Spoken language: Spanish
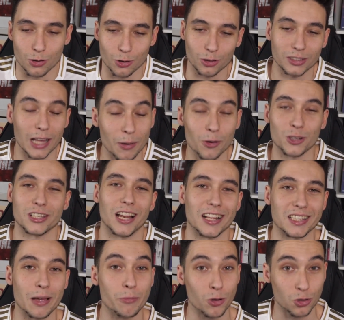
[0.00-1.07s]
no, en octavos
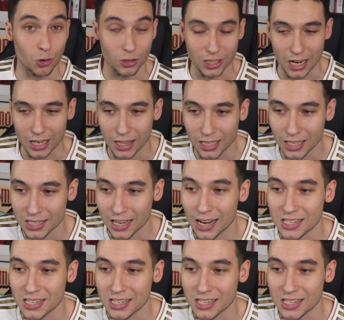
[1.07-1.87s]
de la Champions contra el City.